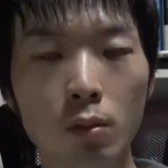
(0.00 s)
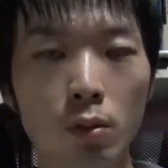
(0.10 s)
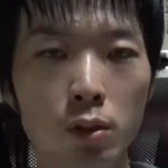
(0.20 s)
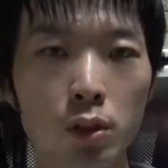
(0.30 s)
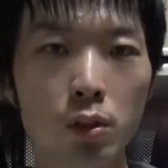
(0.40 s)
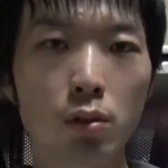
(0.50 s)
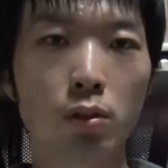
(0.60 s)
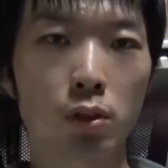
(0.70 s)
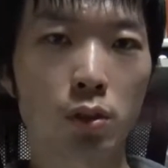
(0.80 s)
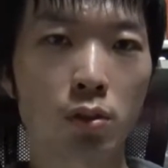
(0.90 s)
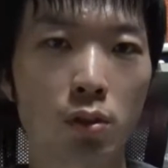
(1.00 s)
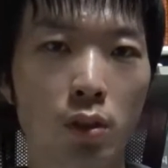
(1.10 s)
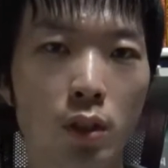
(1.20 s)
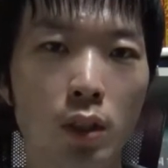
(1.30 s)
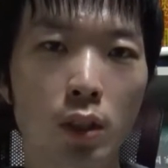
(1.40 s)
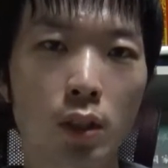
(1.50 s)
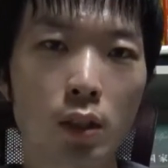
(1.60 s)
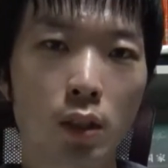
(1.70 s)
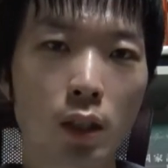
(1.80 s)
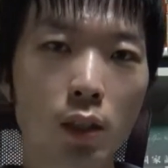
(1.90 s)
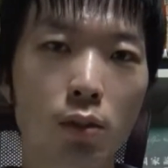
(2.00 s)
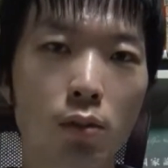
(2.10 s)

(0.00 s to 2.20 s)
星4星5の結